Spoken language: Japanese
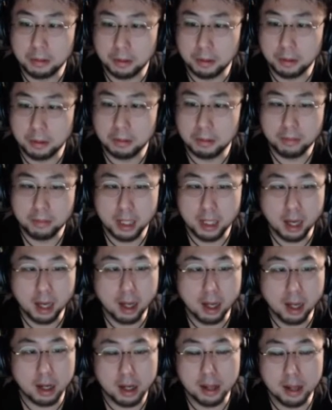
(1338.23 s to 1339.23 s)
まあだから、
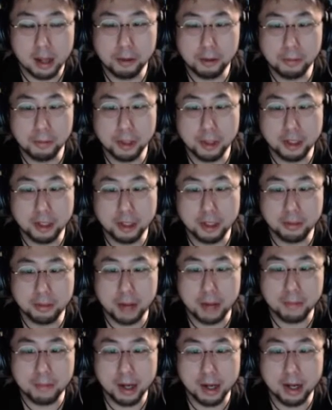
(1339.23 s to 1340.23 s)
リンゴも梨もあんま
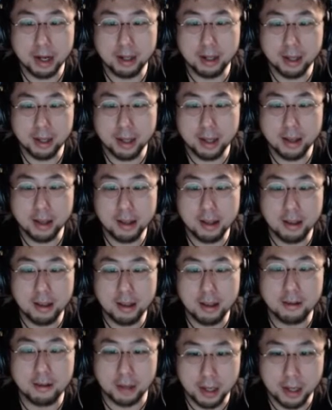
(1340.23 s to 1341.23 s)
り関係ないんですよ
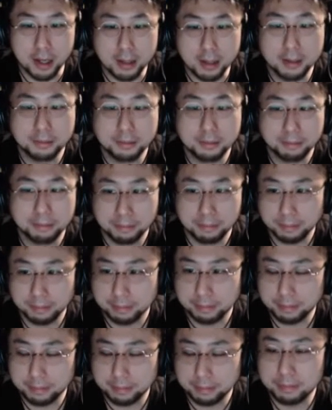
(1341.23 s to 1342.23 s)
ね。う
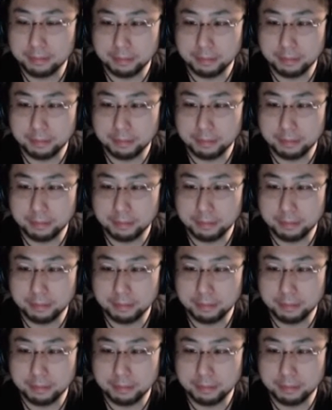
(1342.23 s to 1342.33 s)
ん。